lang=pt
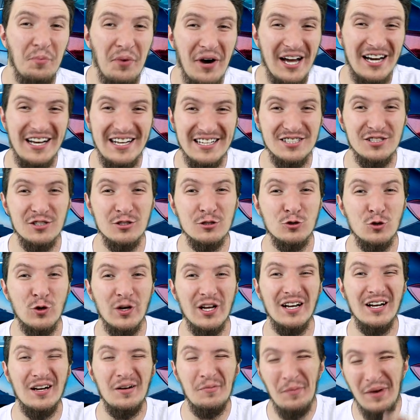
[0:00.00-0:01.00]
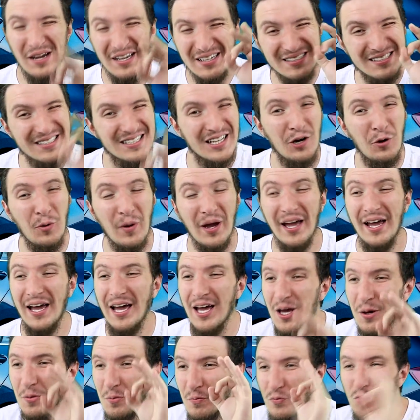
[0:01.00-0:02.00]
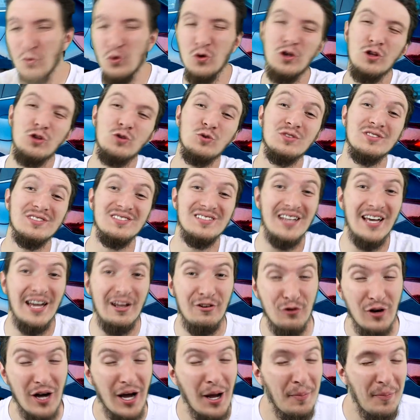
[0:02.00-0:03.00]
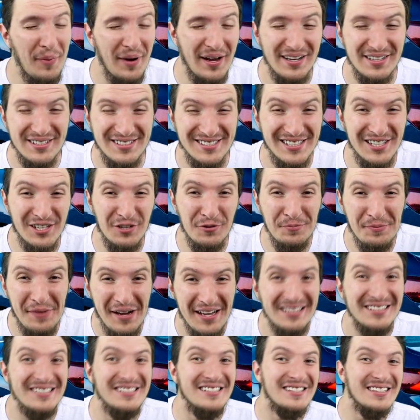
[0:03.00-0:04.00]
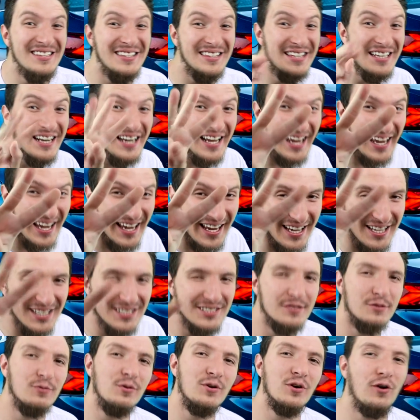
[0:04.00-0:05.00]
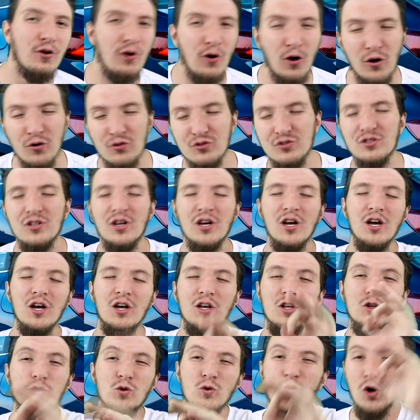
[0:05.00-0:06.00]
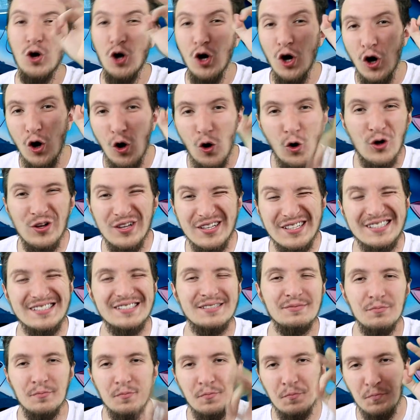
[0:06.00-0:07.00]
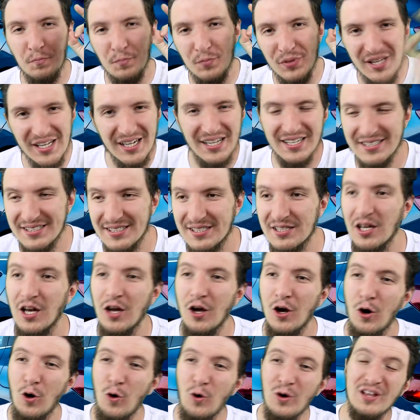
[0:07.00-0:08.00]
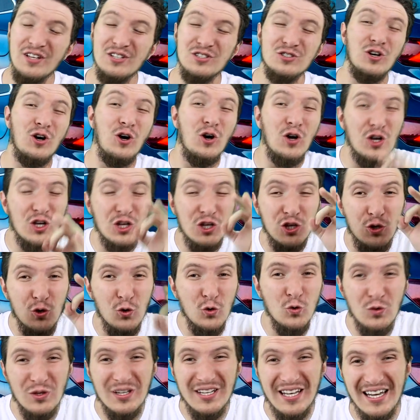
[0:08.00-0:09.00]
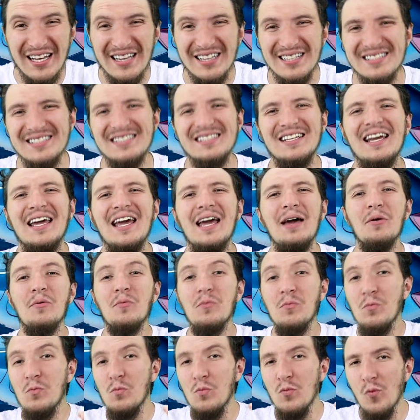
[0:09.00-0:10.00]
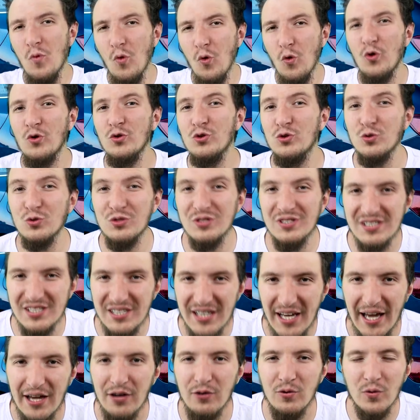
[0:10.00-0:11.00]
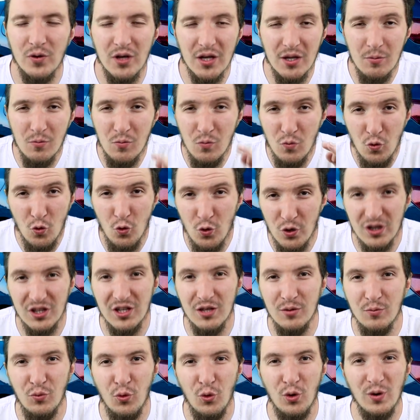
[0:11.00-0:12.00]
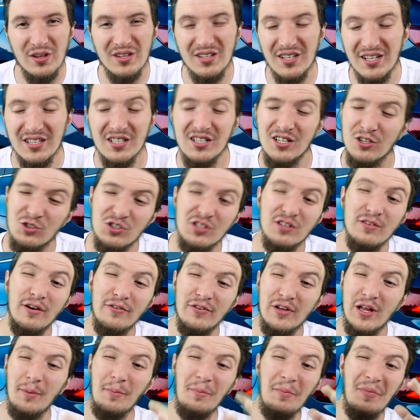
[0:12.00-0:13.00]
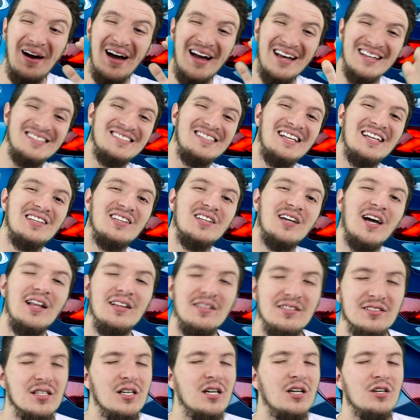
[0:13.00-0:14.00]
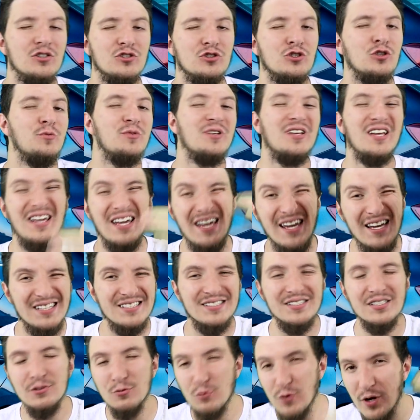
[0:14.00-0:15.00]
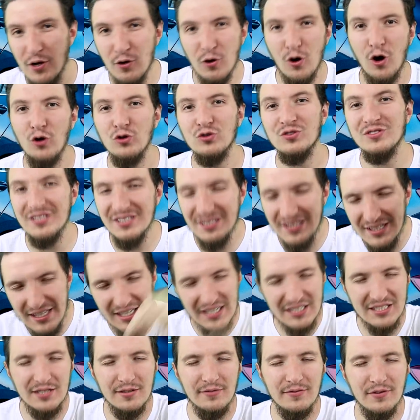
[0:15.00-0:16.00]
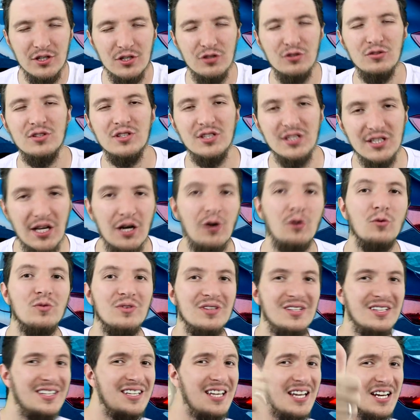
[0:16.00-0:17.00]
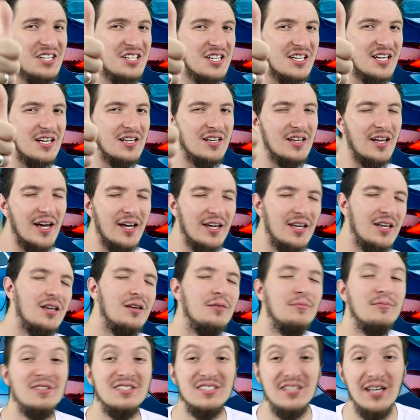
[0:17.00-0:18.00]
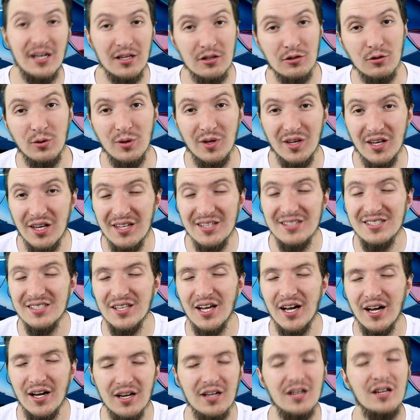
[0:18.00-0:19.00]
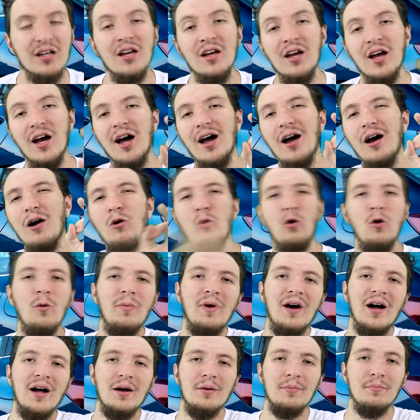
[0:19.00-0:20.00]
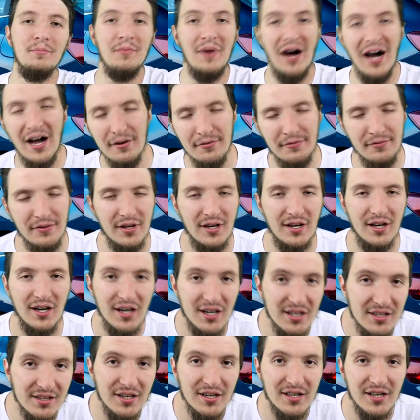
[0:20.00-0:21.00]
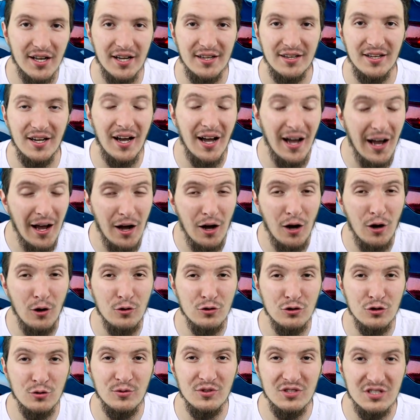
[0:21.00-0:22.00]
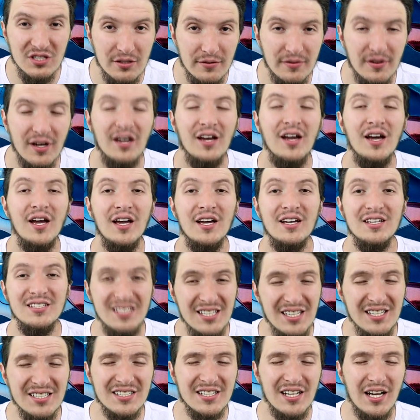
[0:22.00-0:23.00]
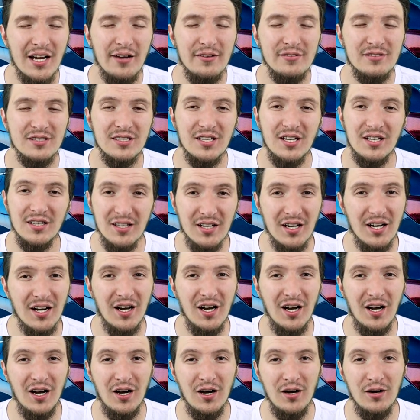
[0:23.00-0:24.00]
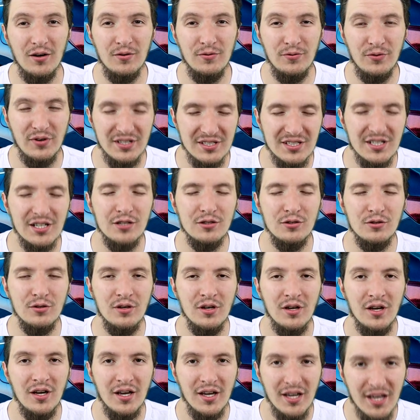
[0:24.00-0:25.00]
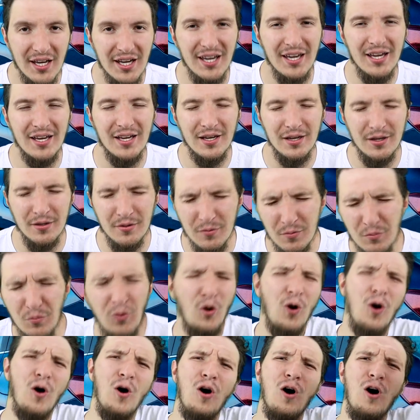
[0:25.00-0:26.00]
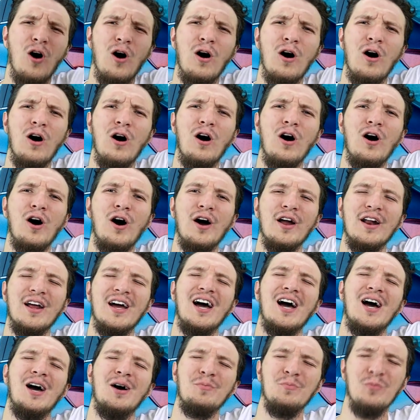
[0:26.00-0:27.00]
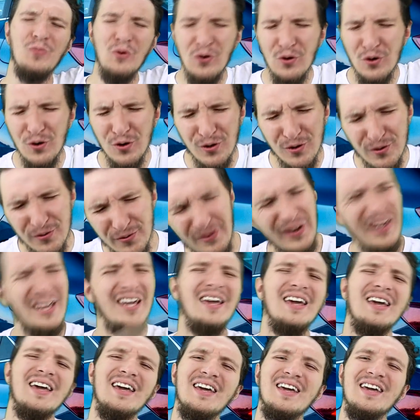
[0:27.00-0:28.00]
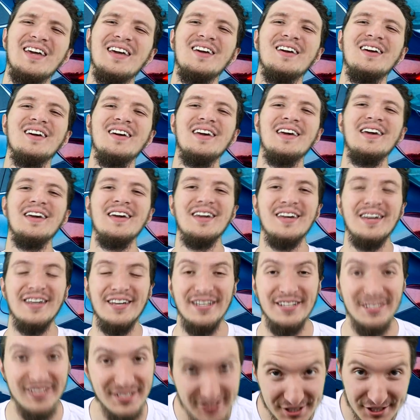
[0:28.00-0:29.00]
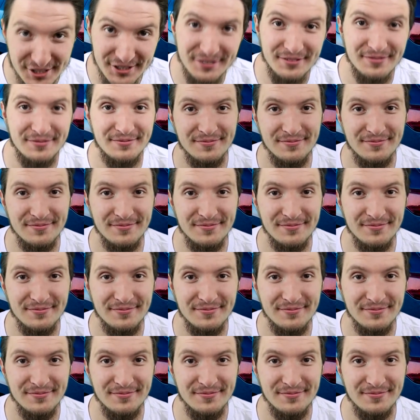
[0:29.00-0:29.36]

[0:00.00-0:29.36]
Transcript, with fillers: parece zoeira, mas não é, é muito sério. Apareceram mais três recalls no Onix Plus. Olha só, e um deles é muito sério e muito importante. Então a gente vai falar mais detalhes sobre esses recalls nesse vídeo. Então, deixa aquele like, me segue no Instagram, arroba máfia, underline, automotiva. Se inscreve se ainda não for inscrito e bora pro vídeo!